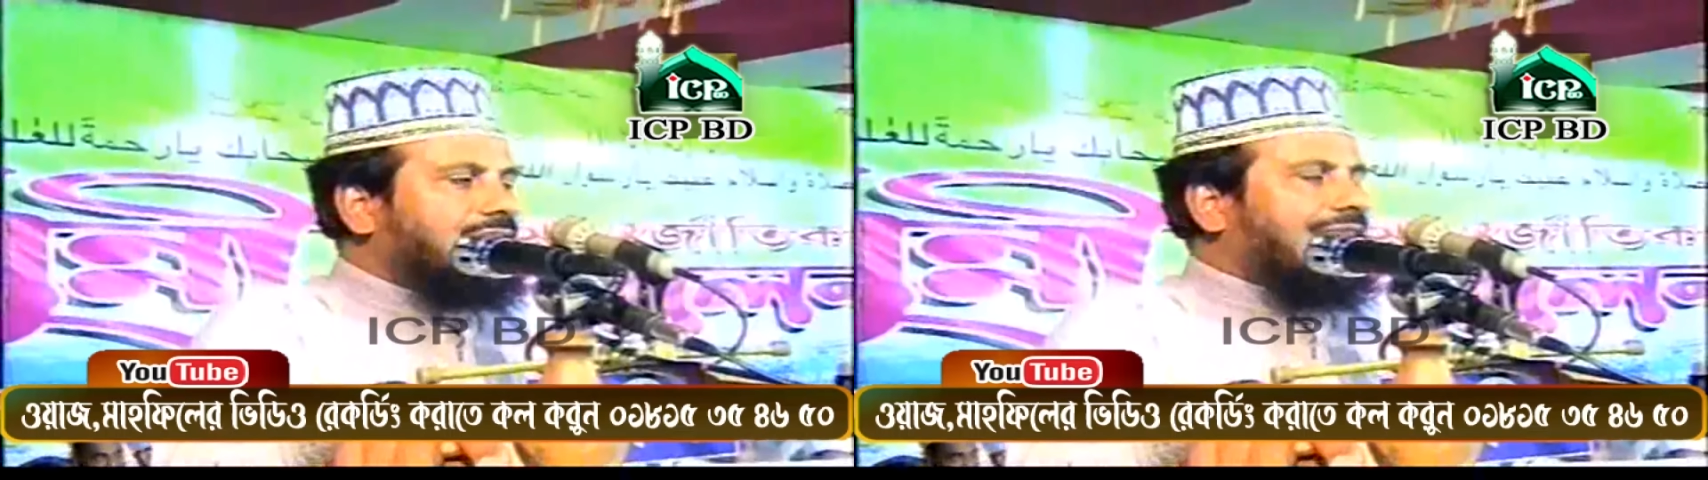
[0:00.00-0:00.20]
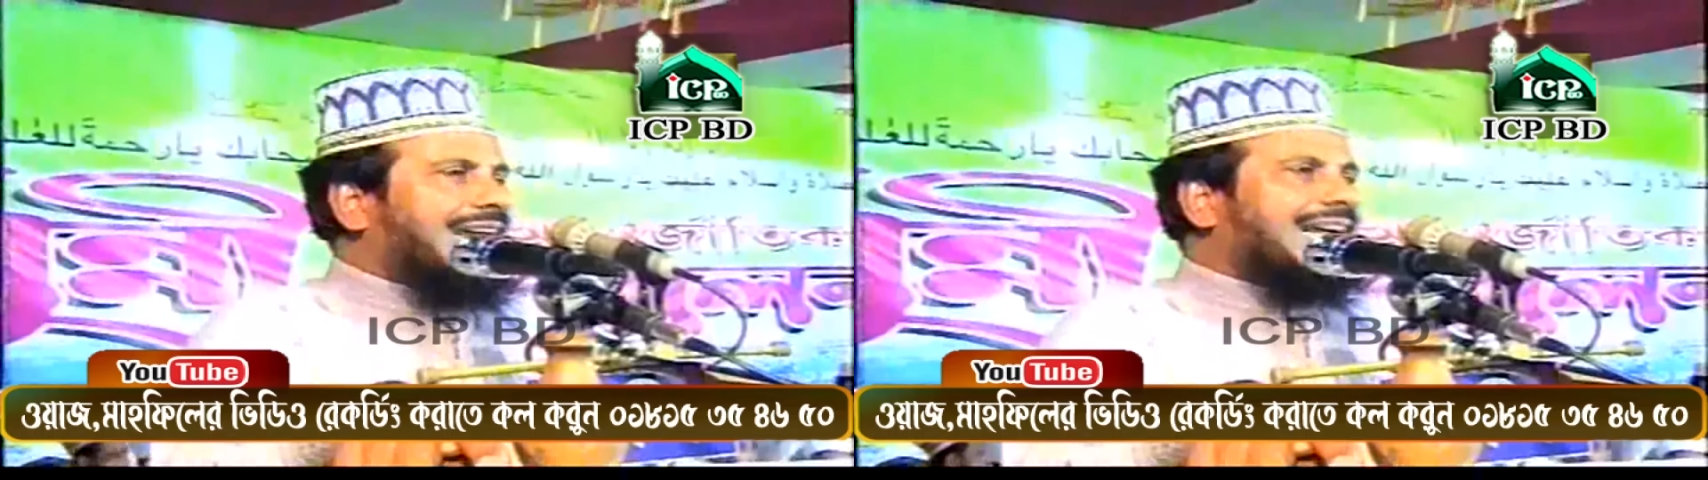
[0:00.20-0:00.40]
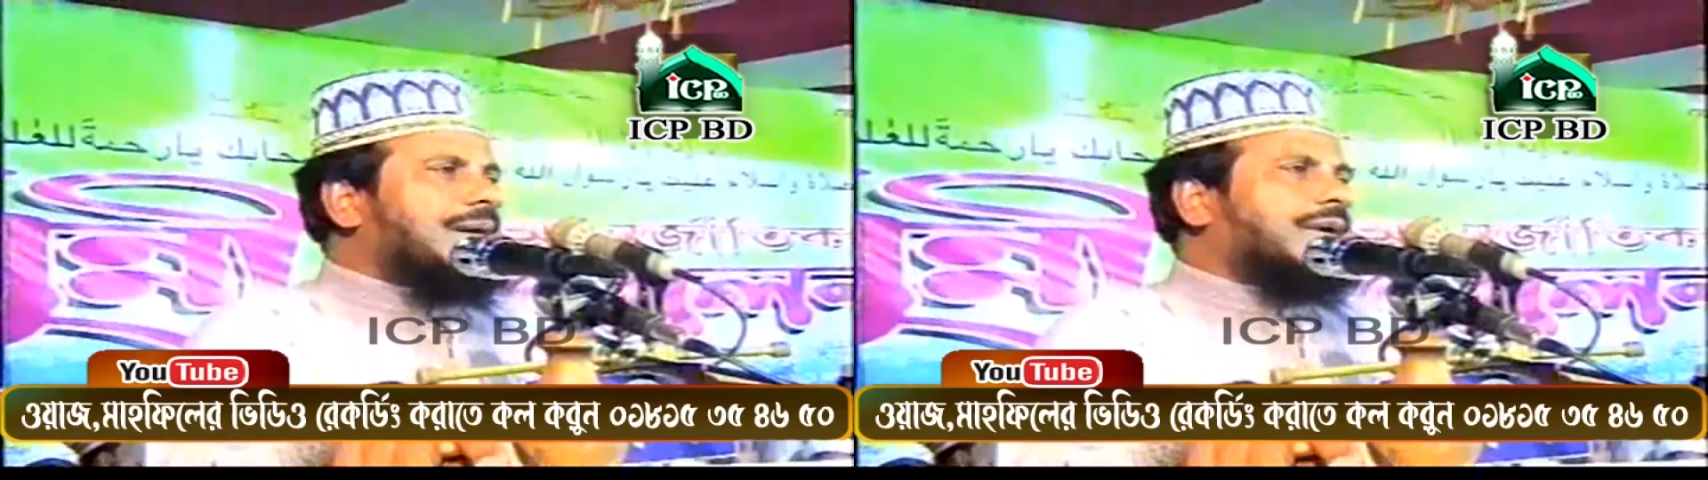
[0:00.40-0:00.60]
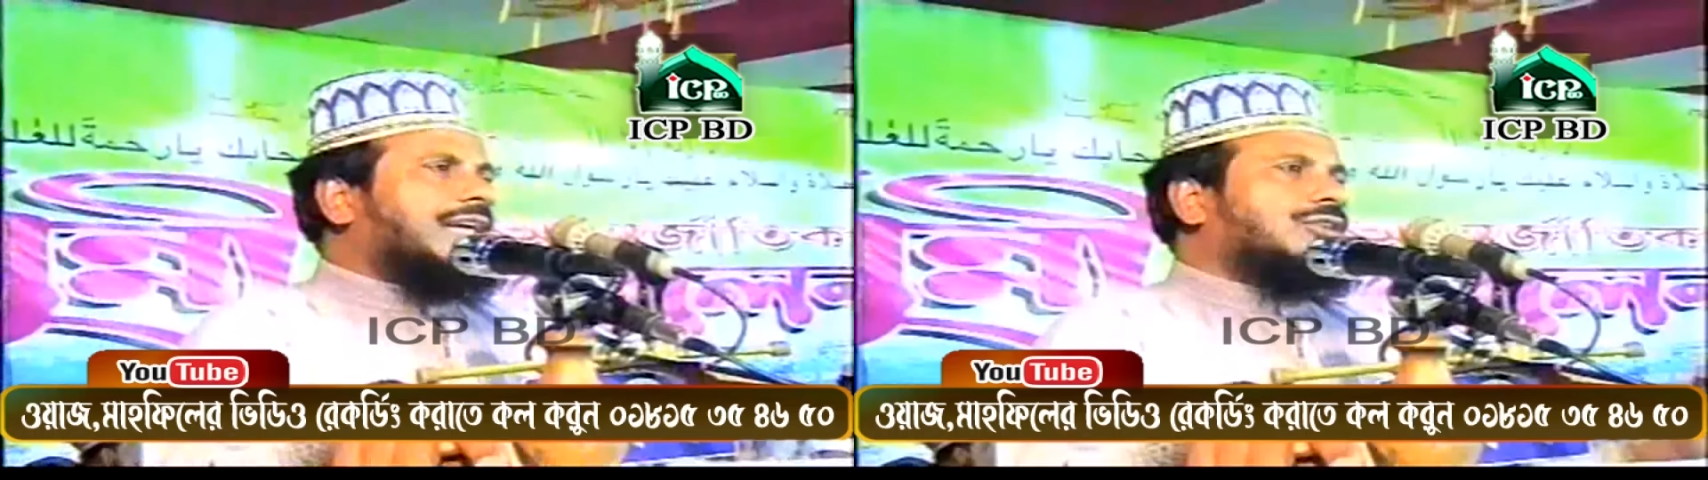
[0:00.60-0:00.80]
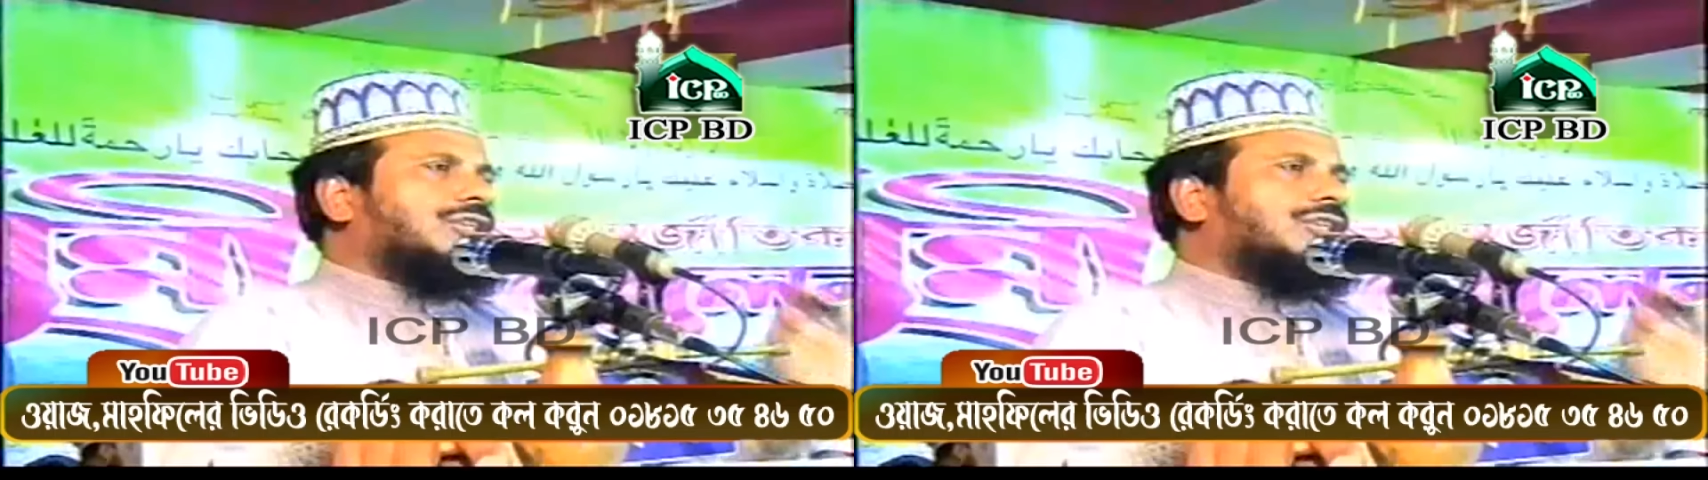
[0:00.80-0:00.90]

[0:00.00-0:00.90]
তার আগে আমাকে